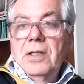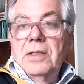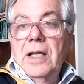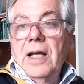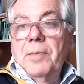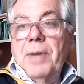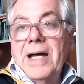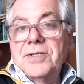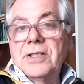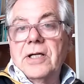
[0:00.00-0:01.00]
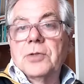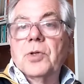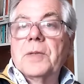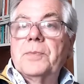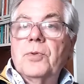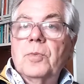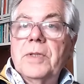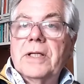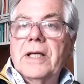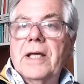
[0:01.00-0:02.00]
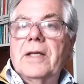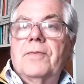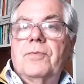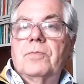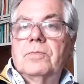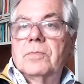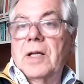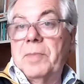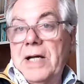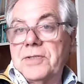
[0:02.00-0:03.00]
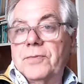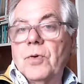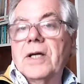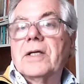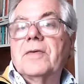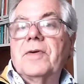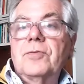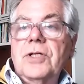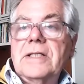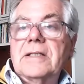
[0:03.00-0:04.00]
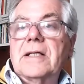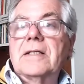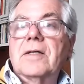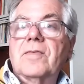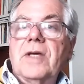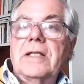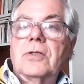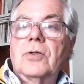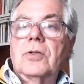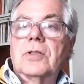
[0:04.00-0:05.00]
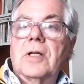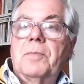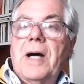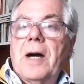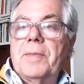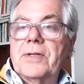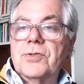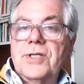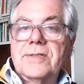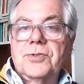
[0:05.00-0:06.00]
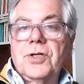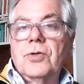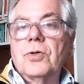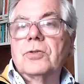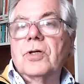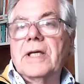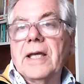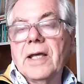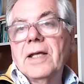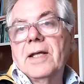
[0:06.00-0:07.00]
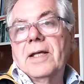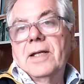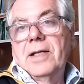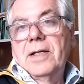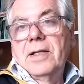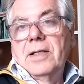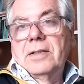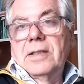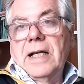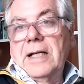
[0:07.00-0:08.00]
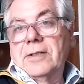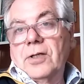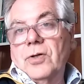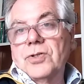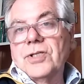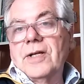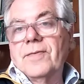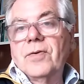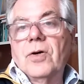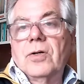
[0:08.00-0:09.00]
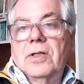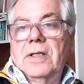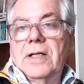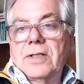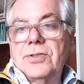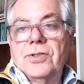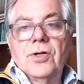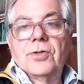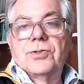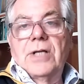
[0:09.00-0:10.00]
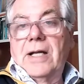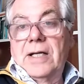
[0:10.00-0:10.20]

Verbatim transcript: Nella pace tra le due repubbliche, la pace fu anche favorita dall'intervento del Papa Innocenzo II che tra le altre cose elevò eh,